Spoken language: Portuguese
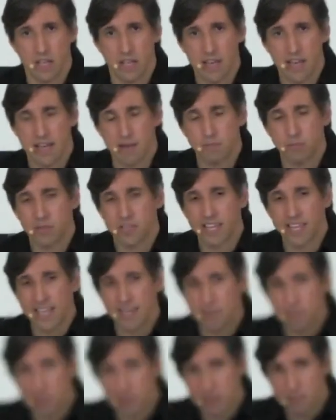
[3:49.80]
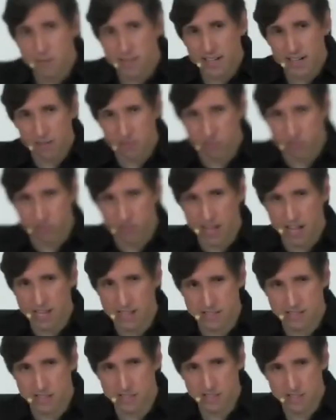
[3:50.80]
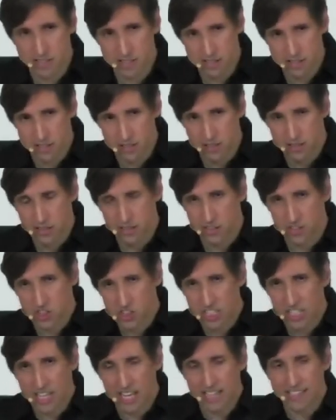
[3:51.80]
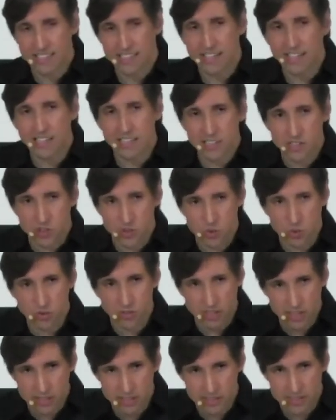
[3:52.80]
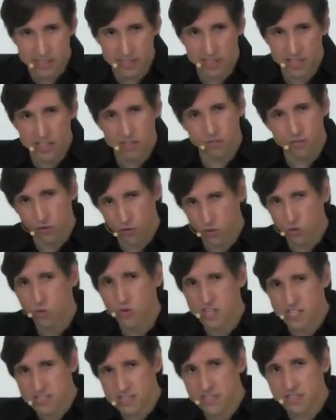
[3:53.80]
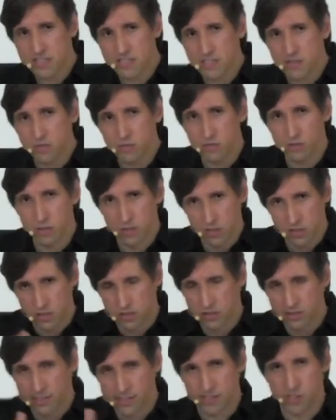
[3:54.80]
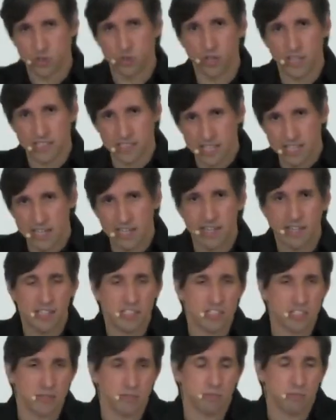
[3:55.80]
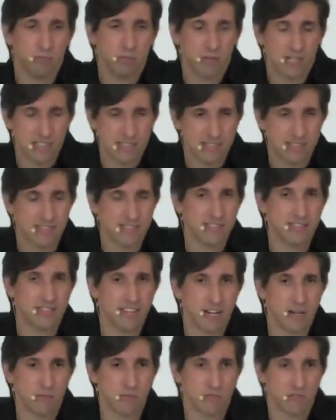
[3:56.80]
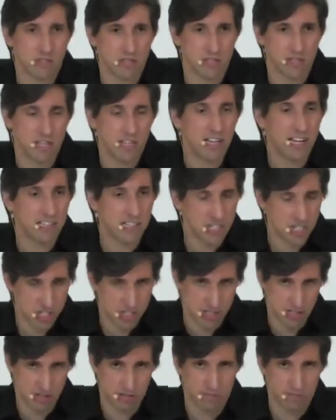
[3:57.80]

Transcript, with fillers: é porque é a primeira frase de cada cântico desse e ficou conhecido na história da igreja por esses termos em latim.